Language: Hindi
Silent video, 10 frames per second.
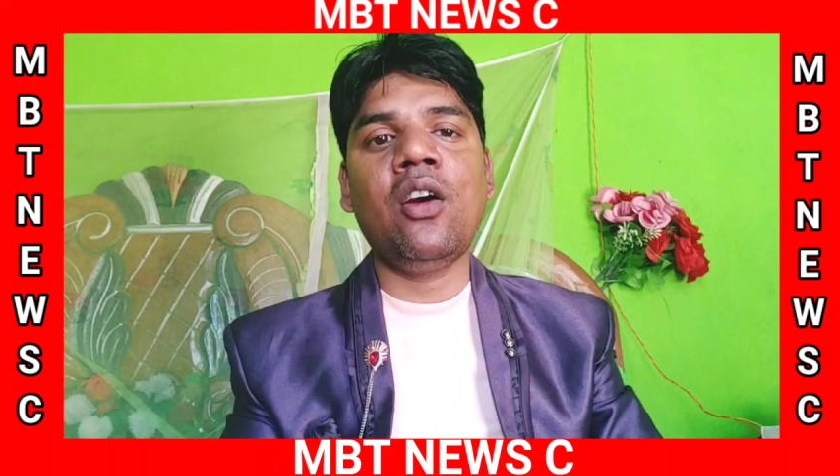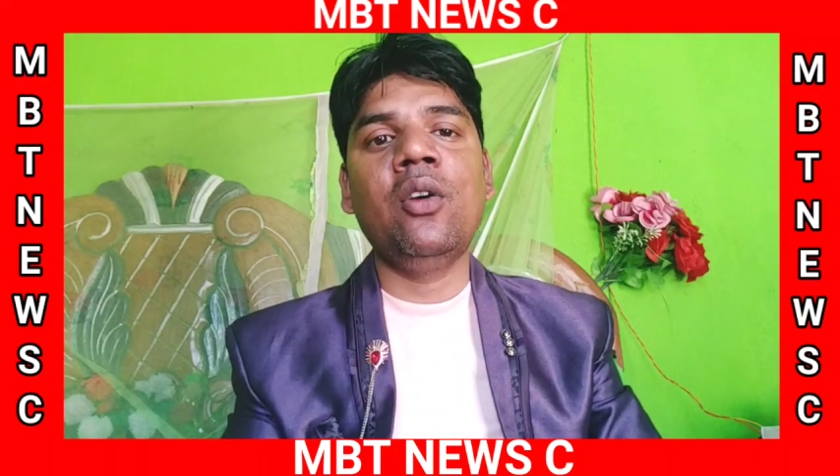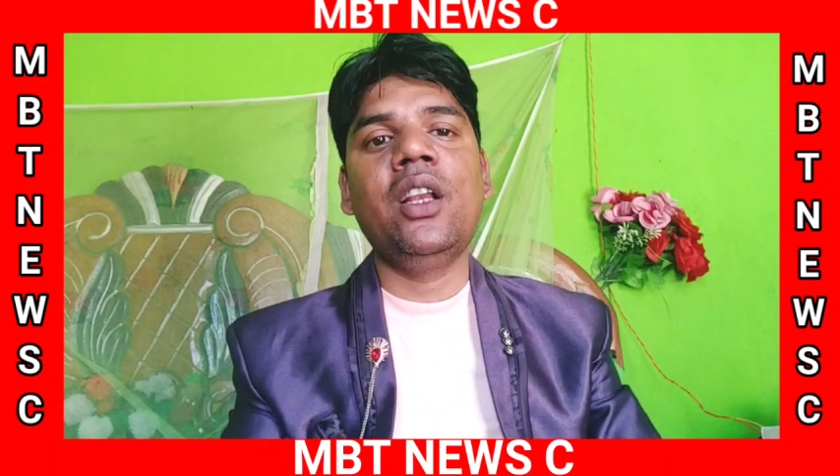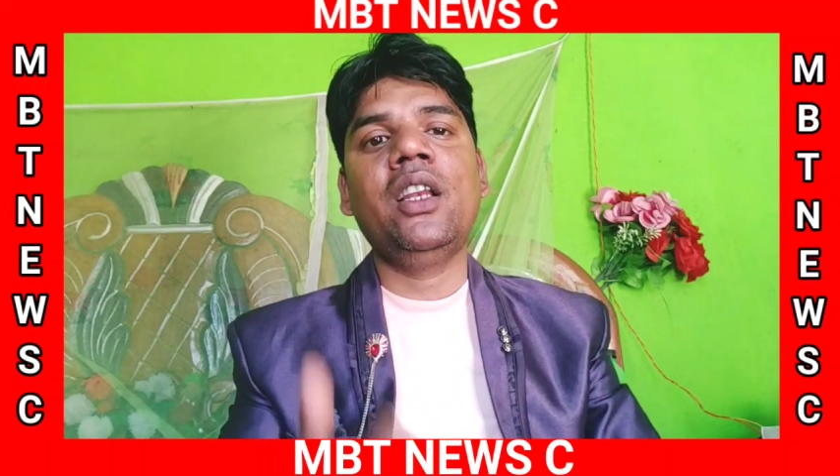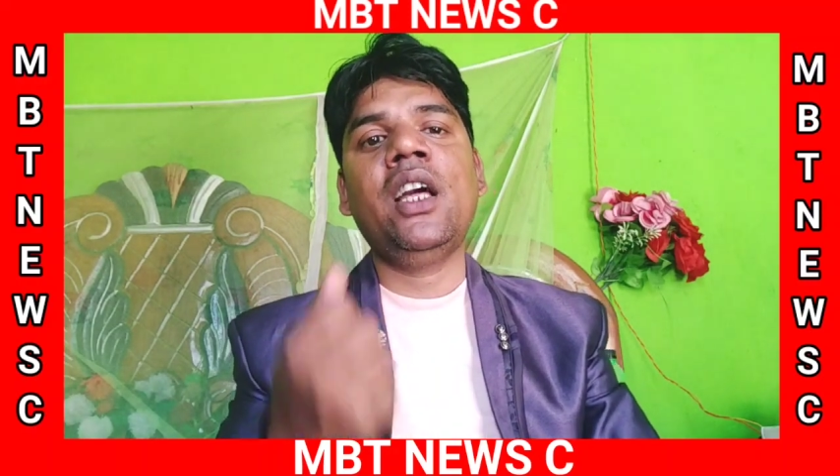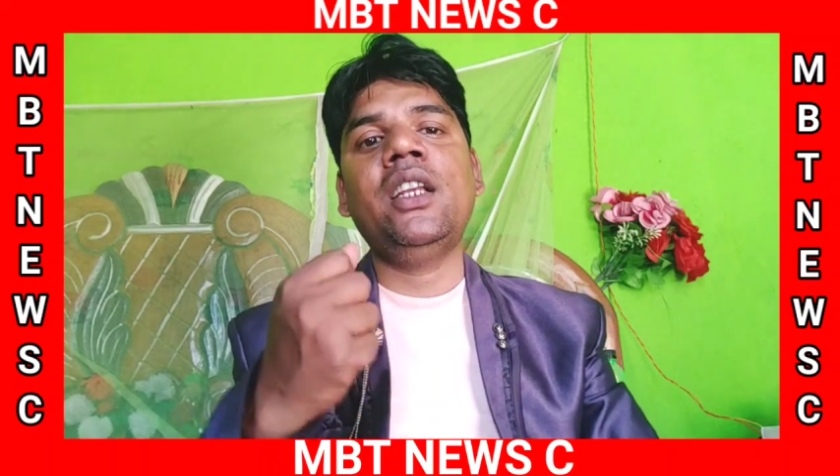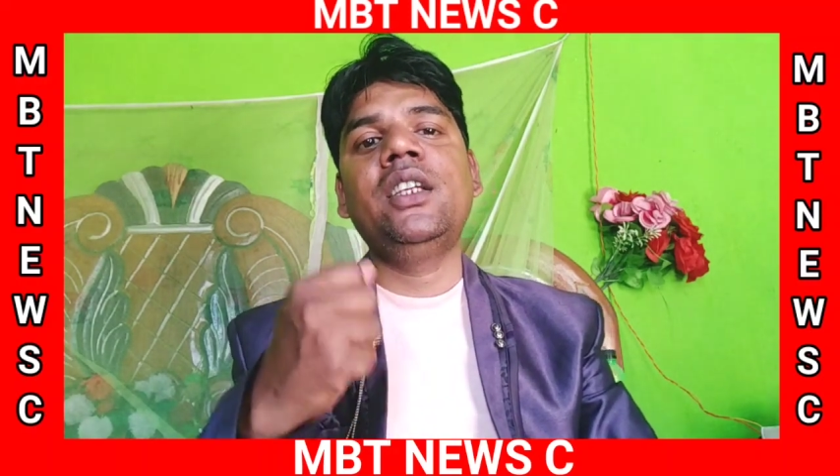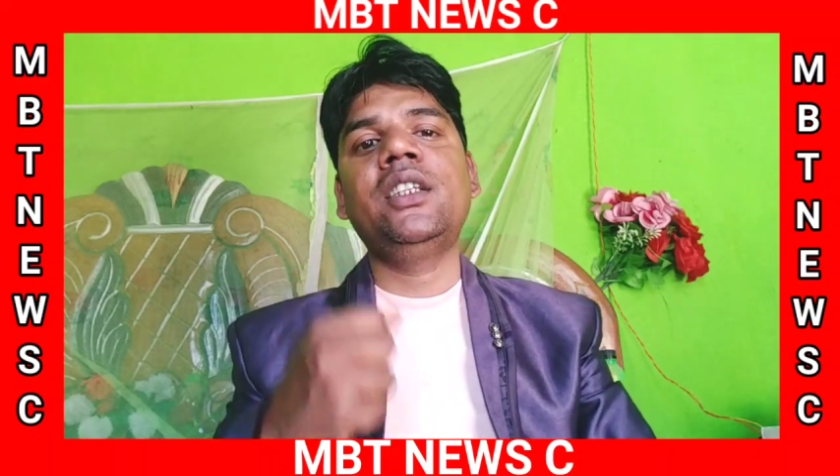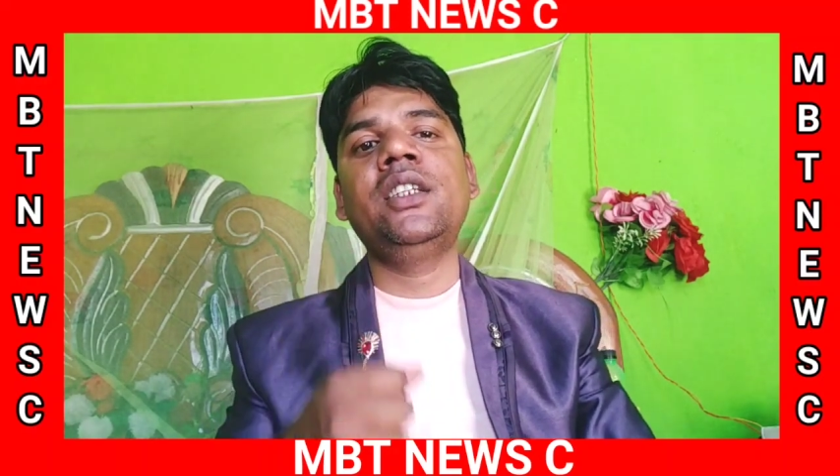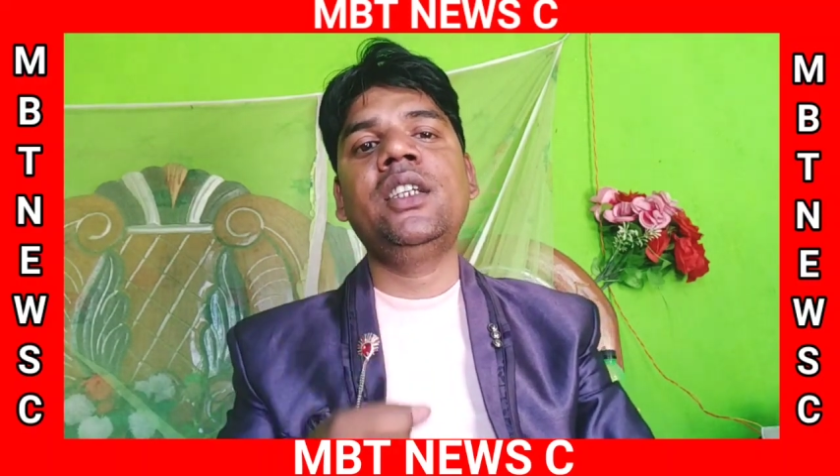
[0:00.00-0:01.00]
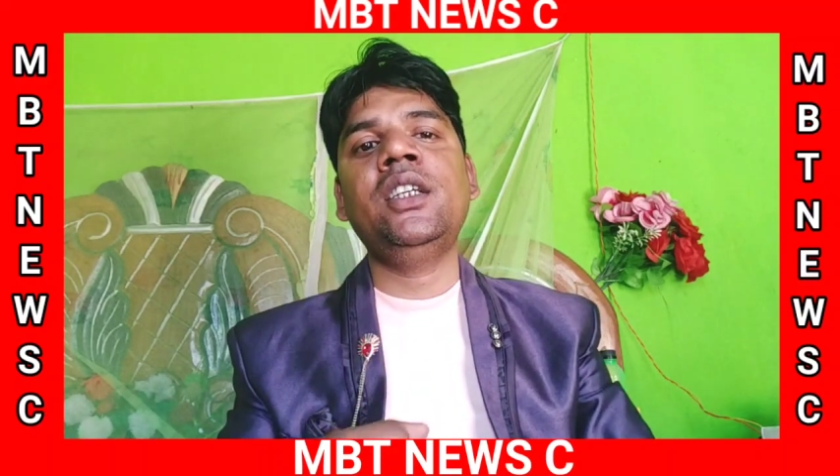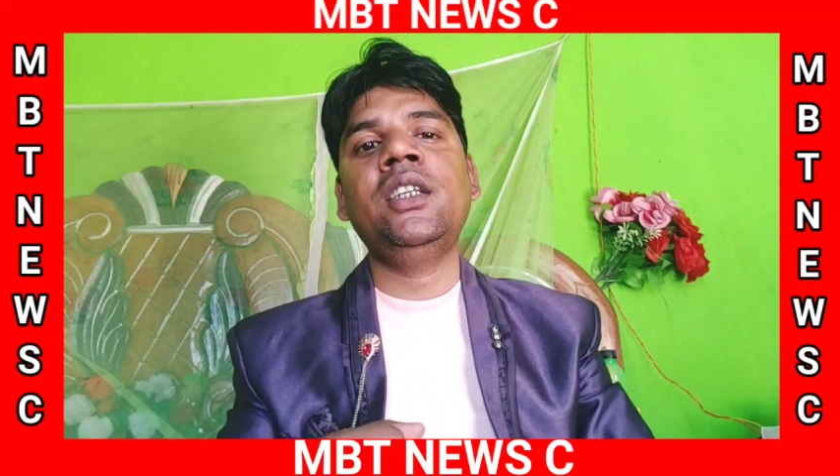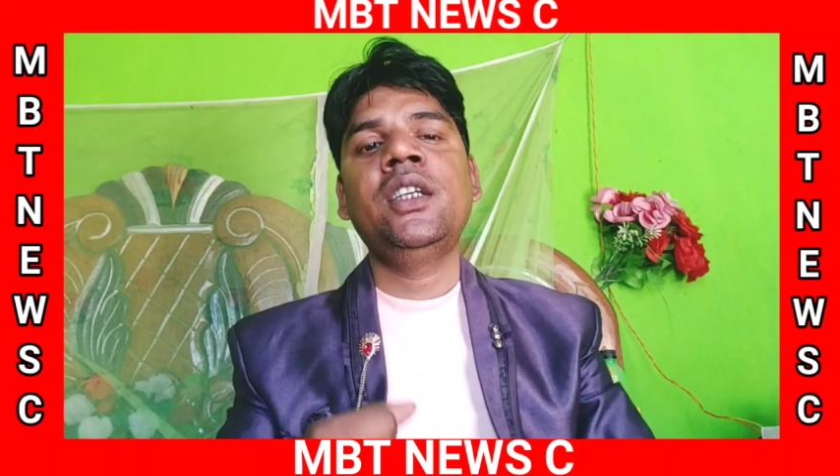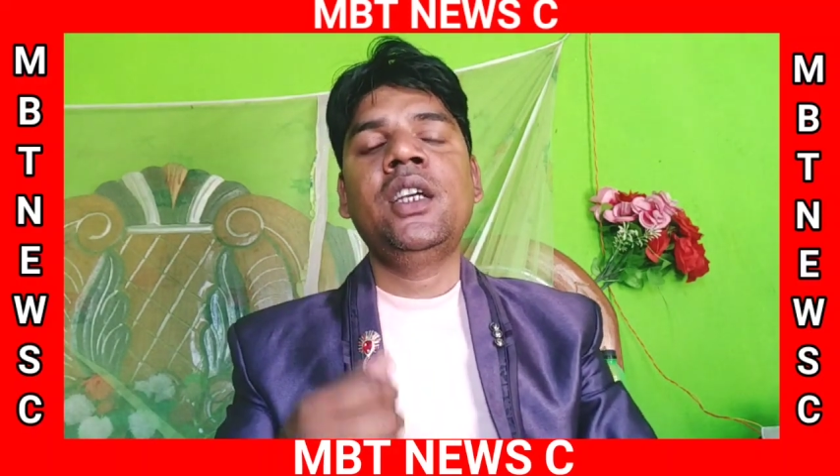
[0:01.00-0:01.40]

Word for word: का अवहेलना नहीं किए